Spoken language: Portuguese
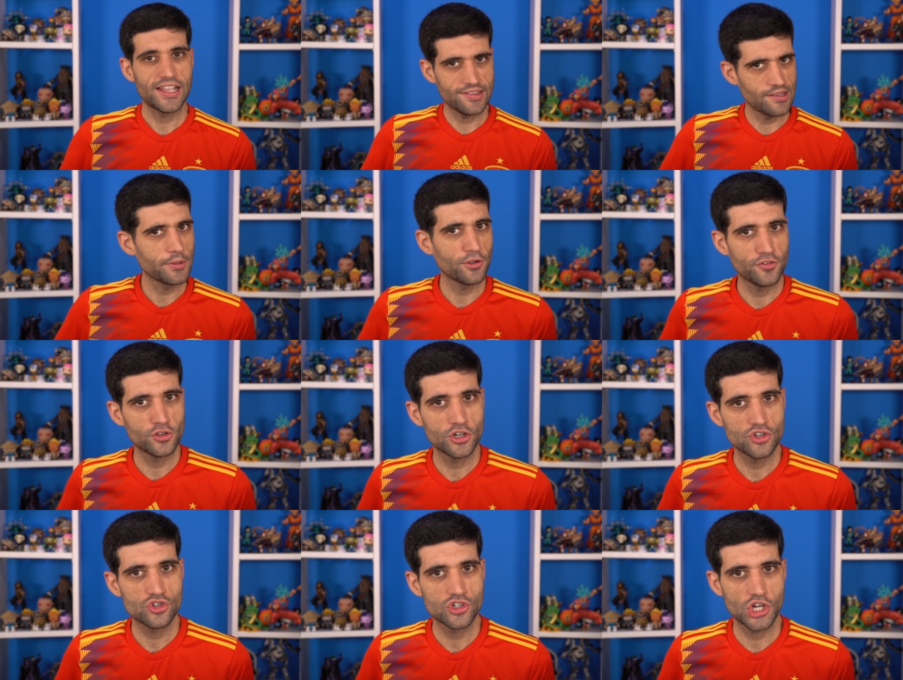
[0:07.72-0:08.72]
Tem quem sabe até o fim do
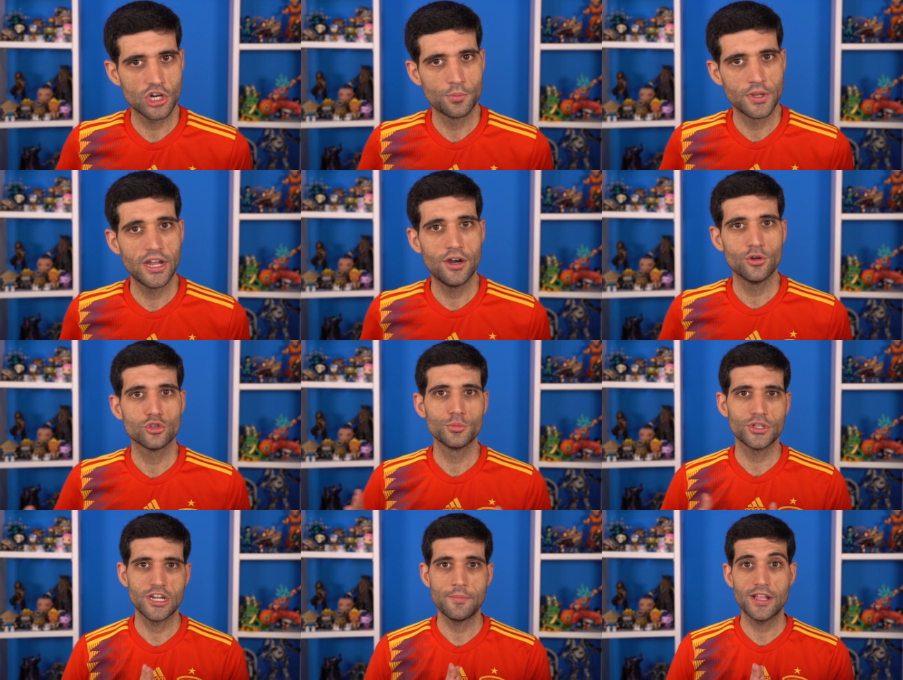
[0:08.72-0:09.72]
ano a gente chega a um milhão, eu tô
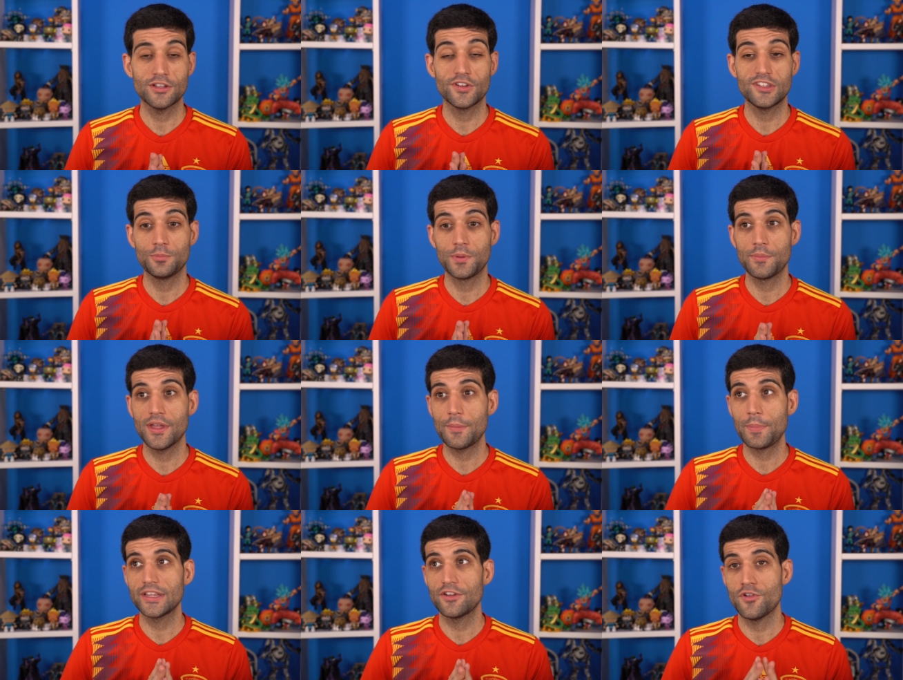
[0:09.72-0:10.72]
muito animado que vai ser a
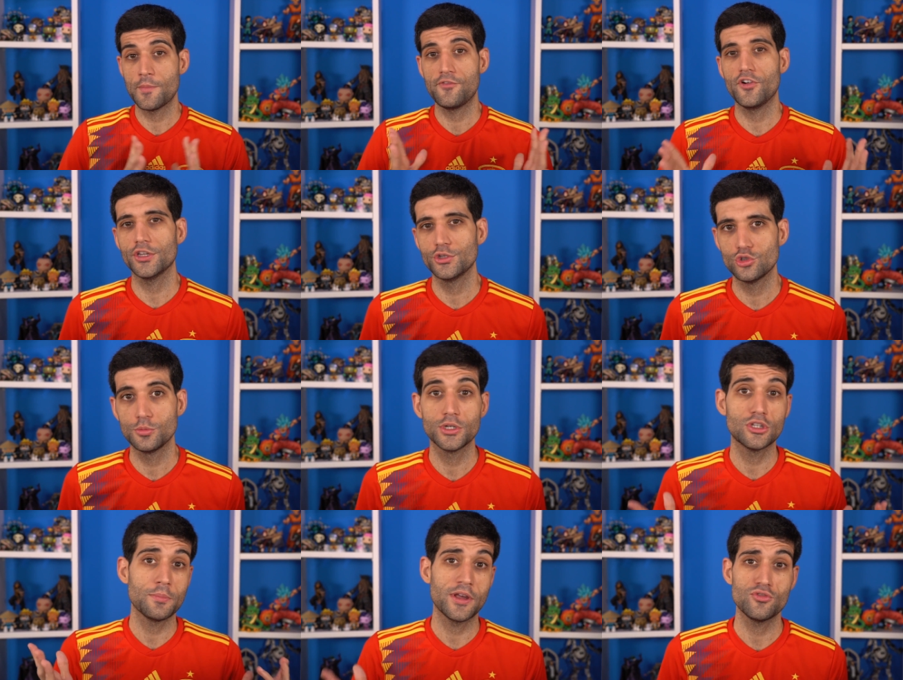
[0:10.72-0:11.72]
primeira plataforma fora do YouTube
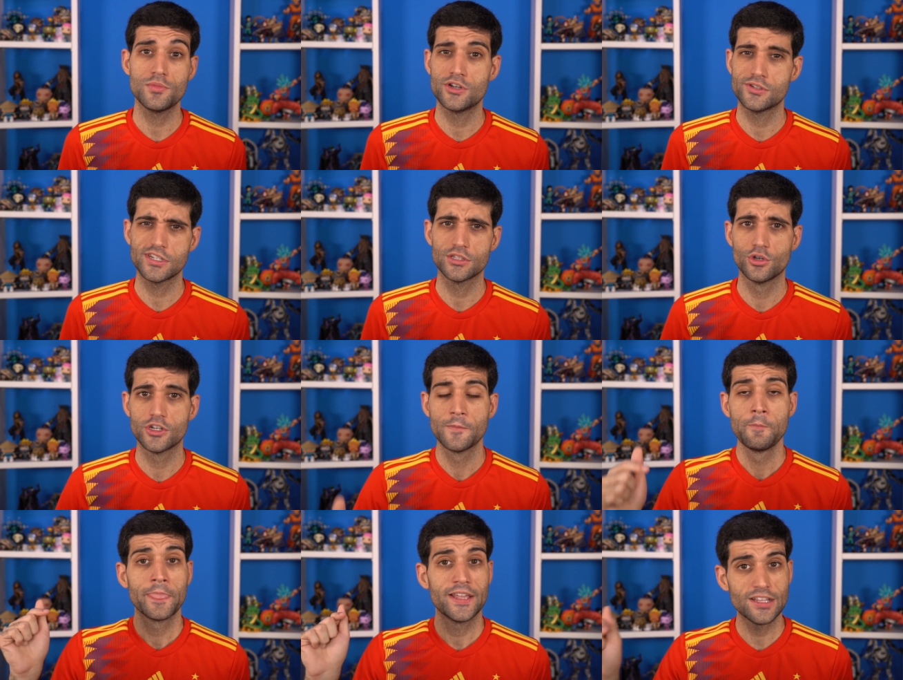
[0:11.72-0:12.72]
que eu tenho mais de um milhão de seguidores.